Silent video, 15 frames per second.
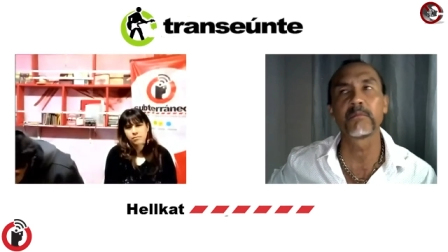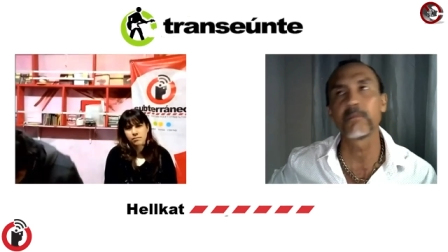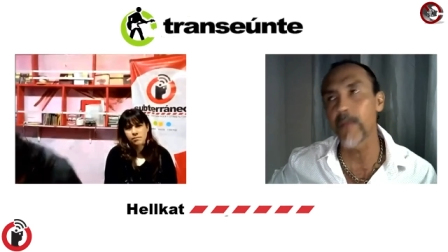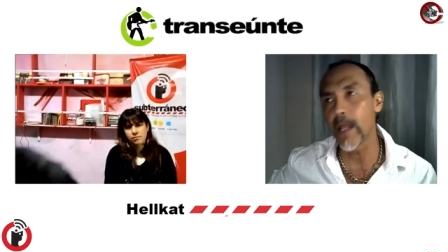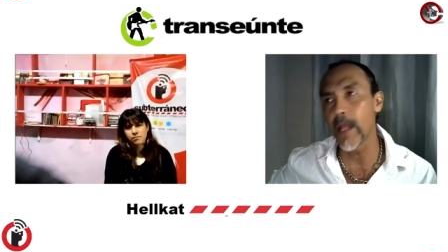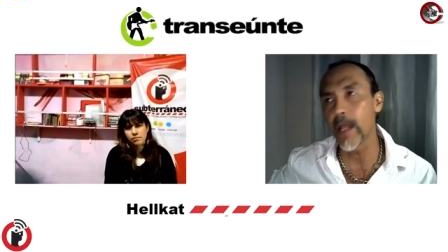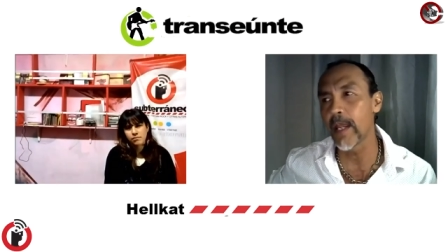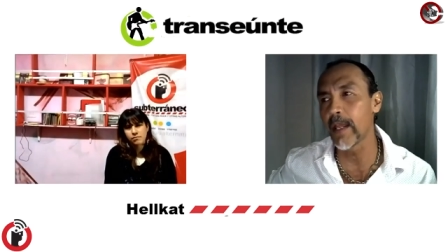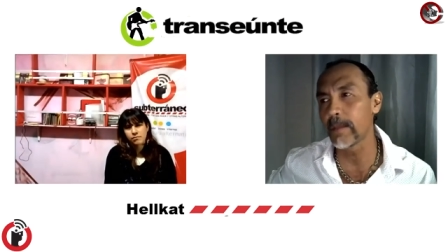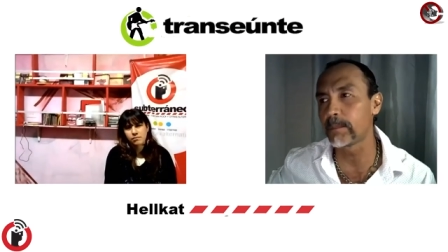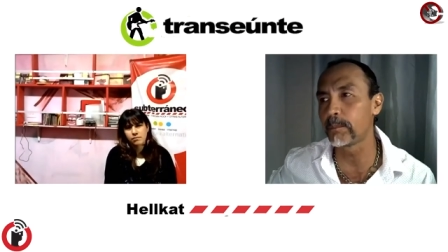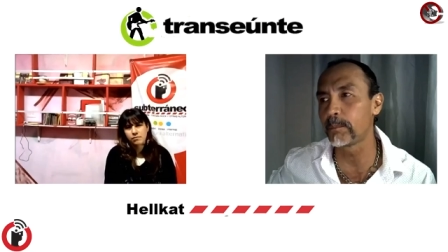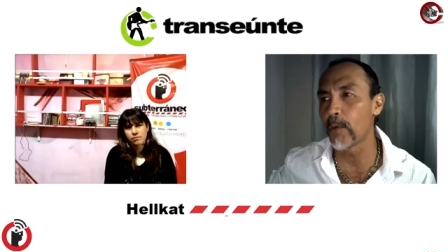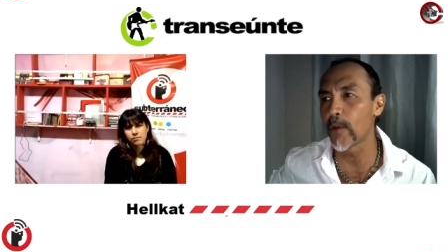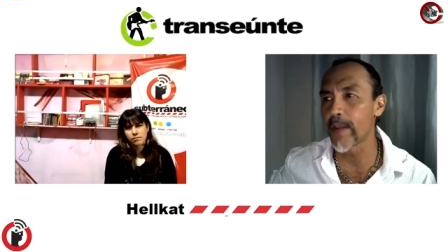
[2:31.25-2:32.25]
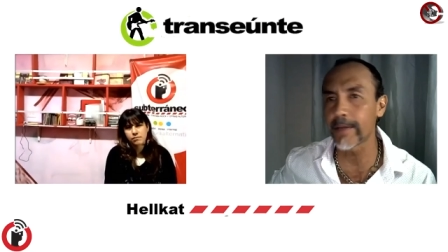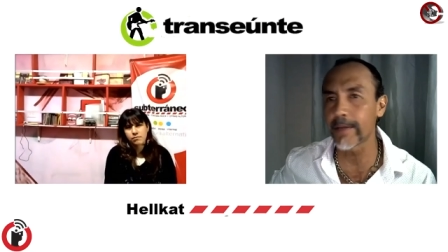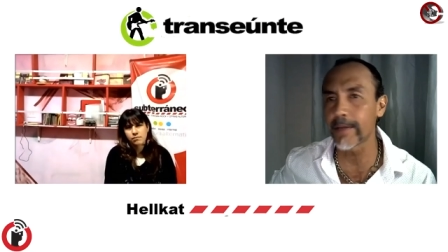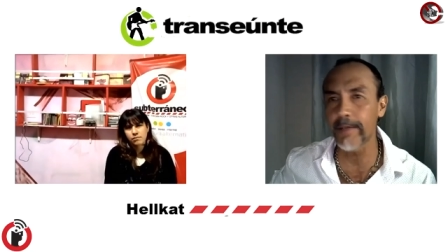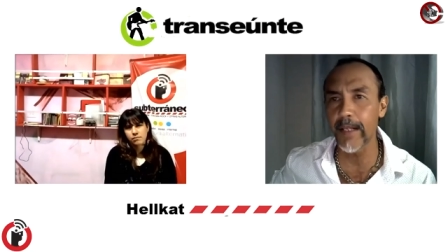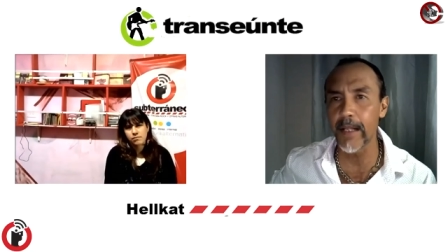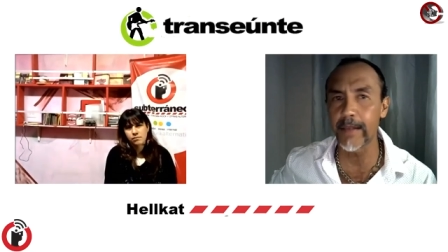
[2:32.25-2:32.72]
eh, podría
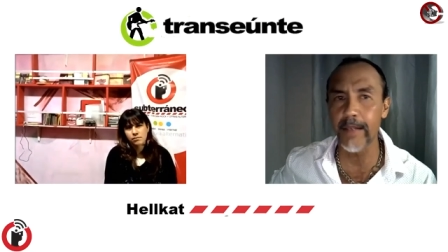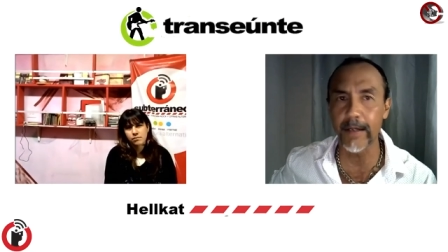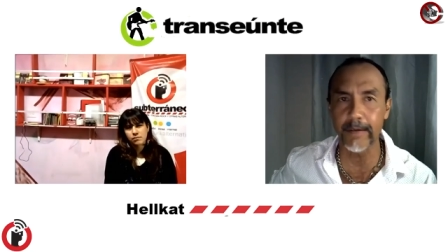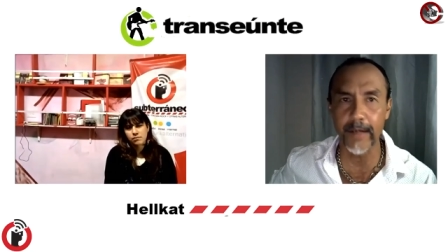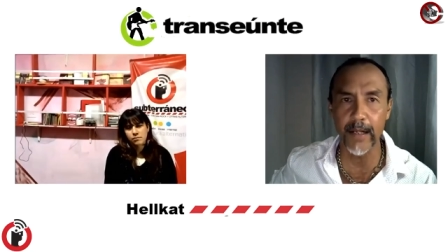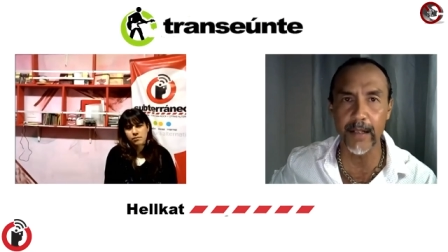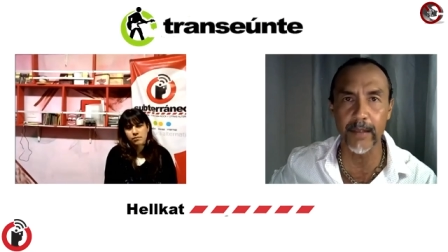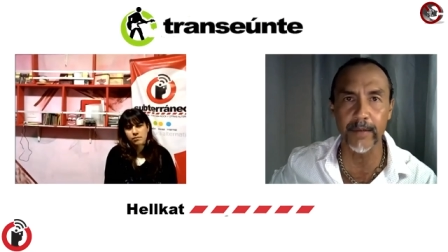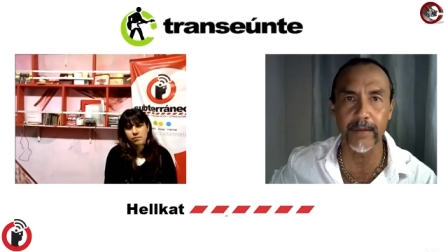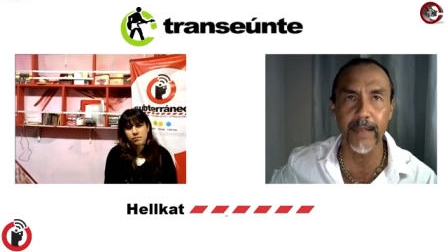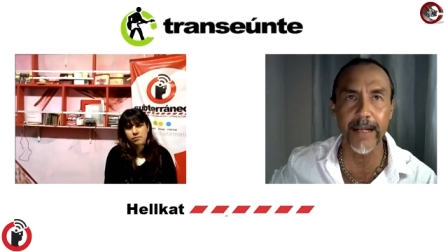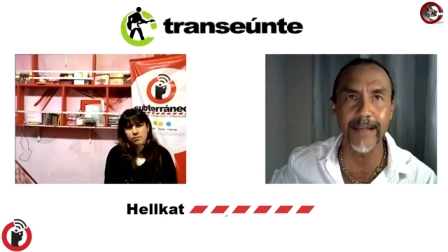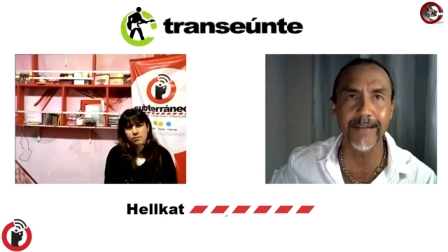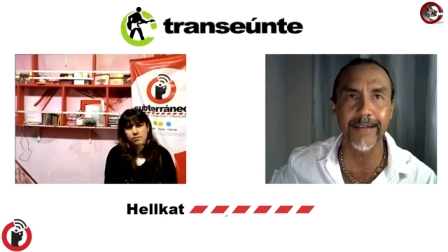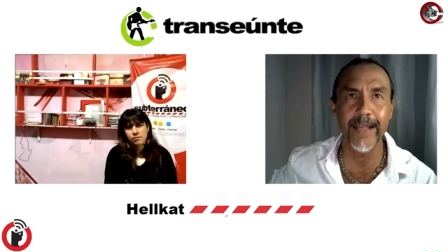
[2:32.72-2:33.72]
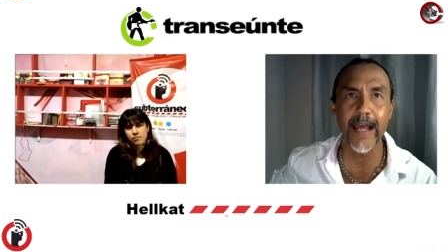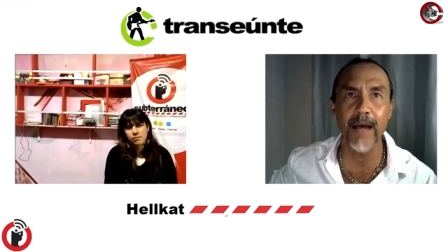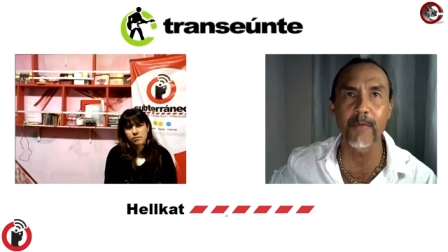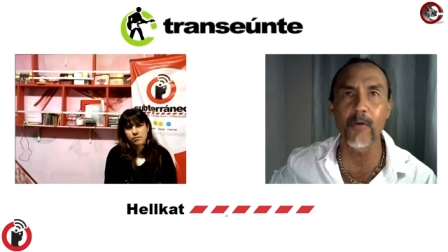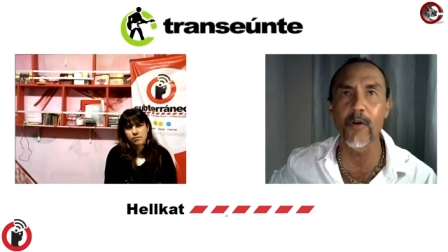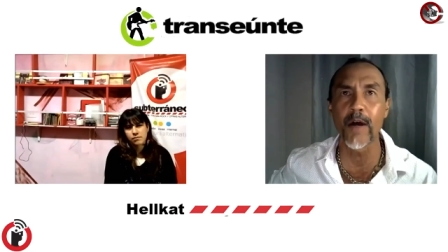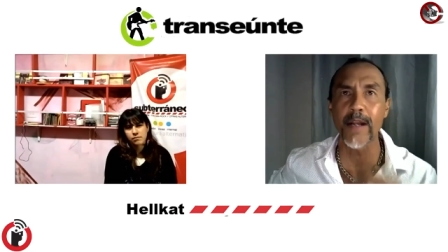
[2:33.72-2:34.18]
ser el,
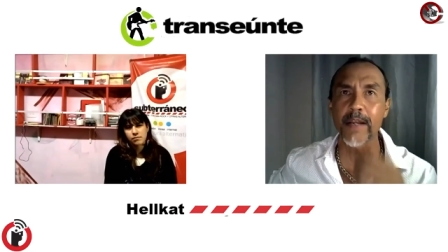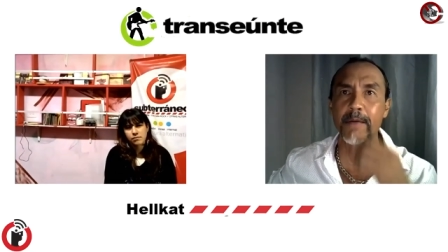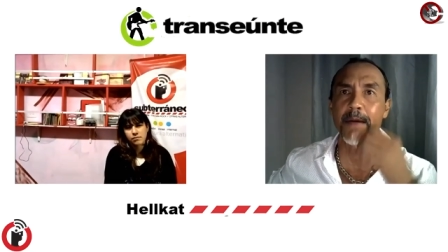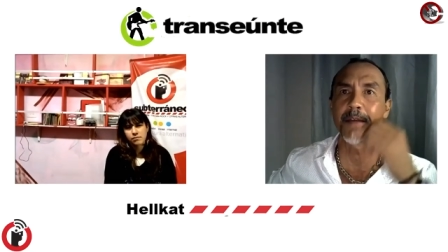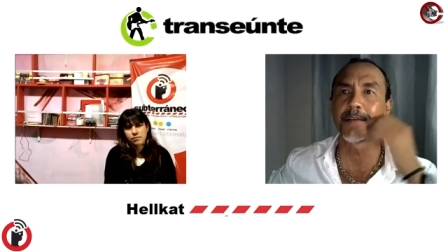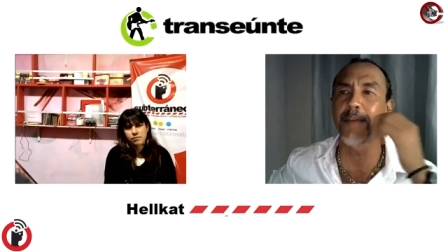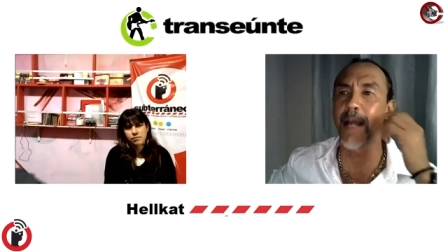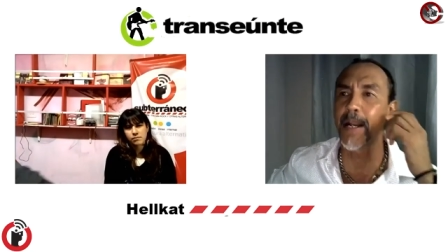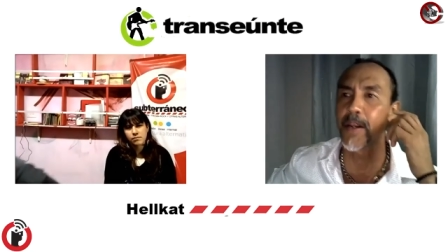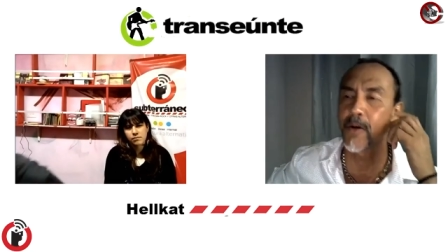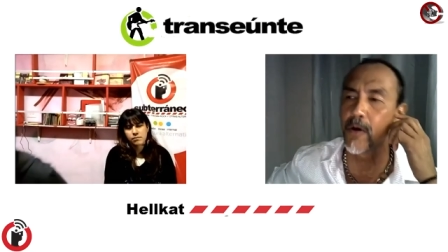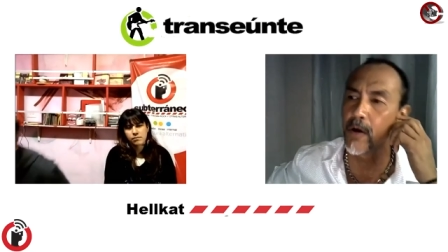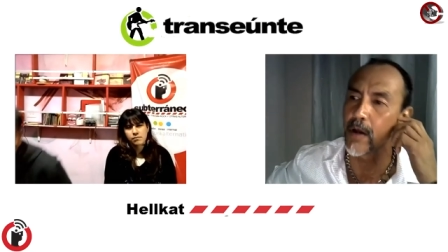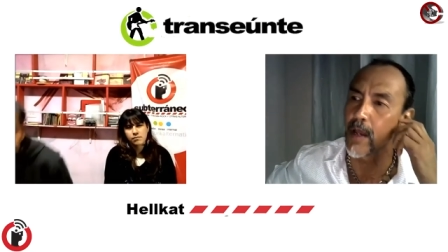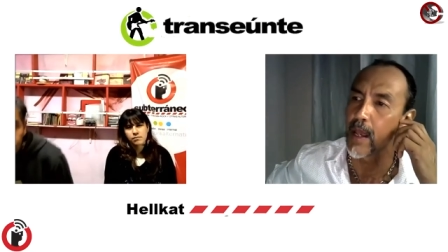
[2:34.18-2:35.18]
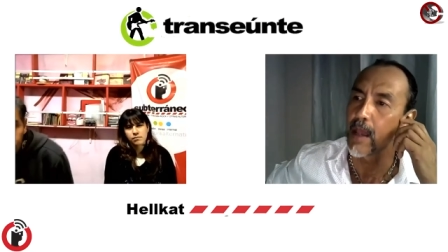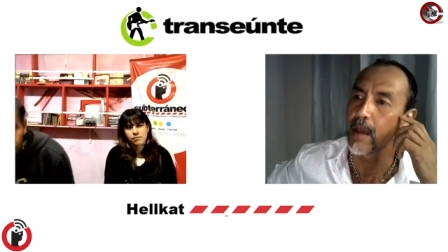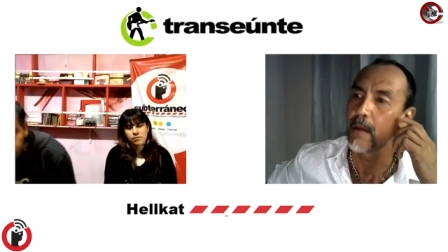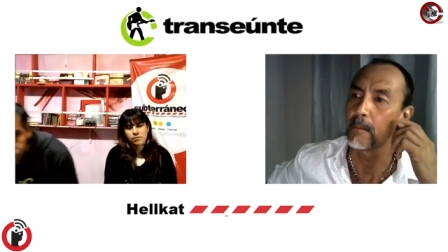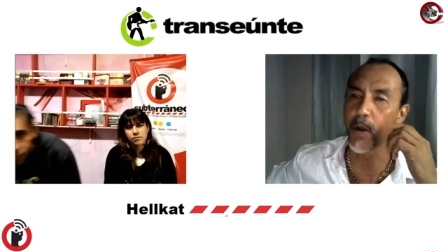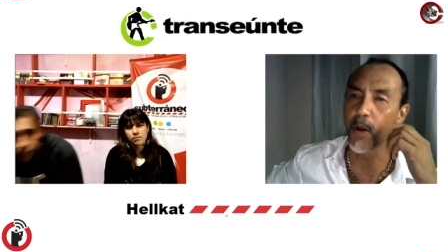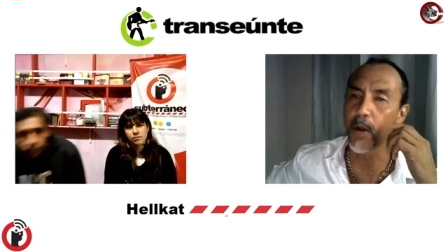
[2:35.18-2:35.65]
treceavo aniversario,
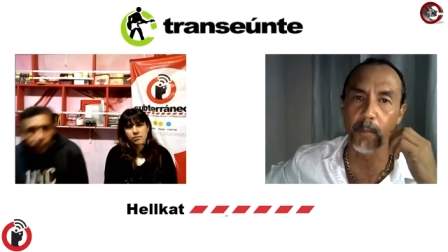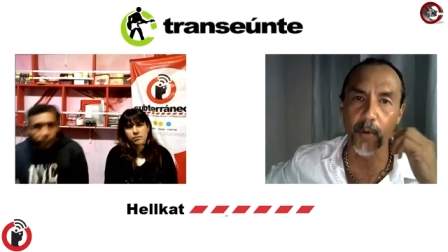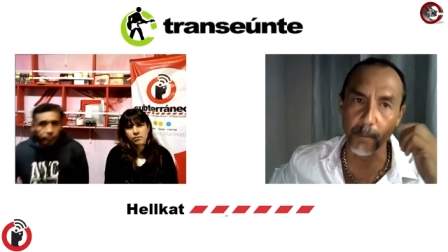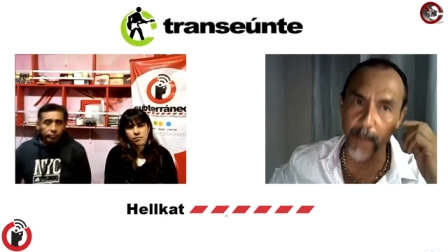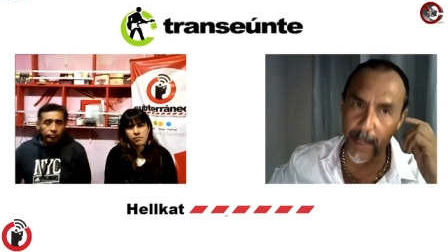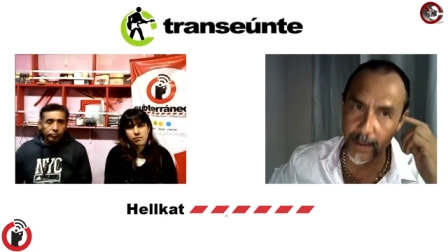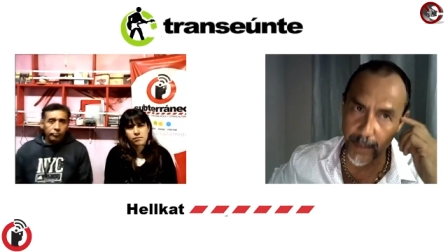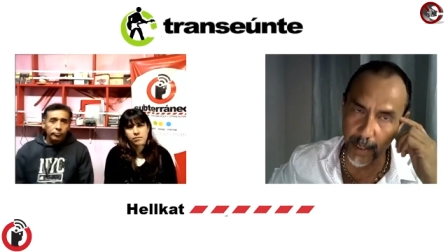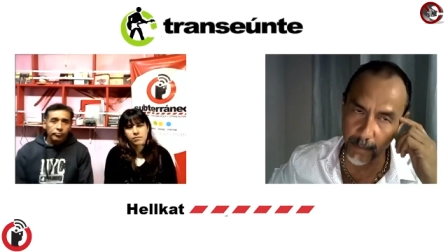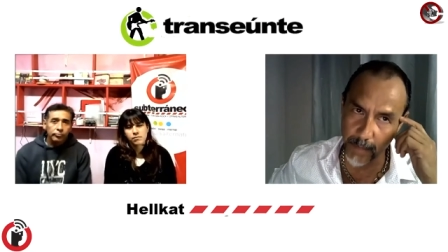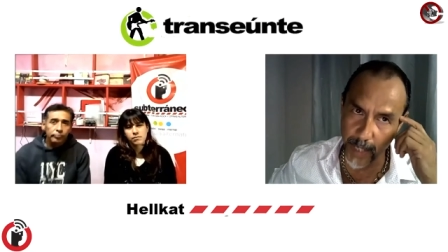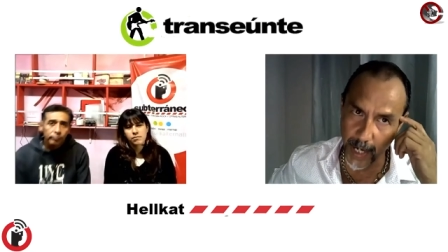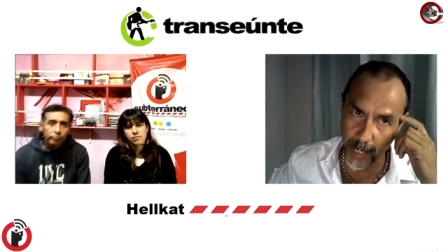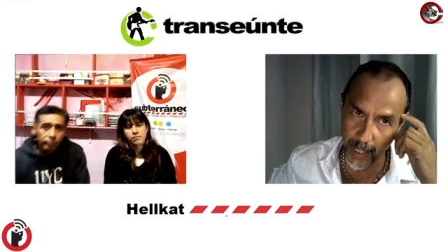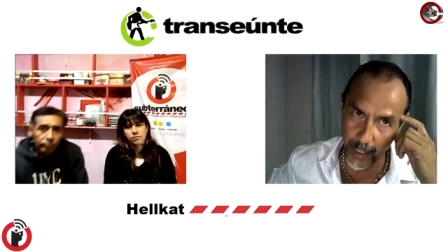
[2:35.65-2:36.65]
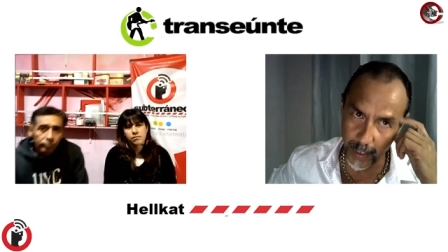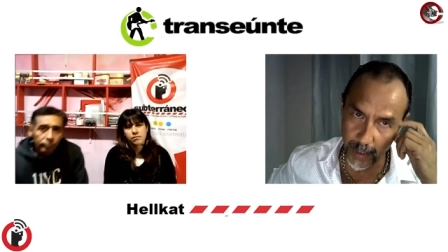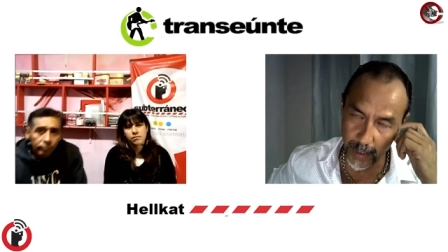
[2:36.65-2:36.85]
pero por pandemia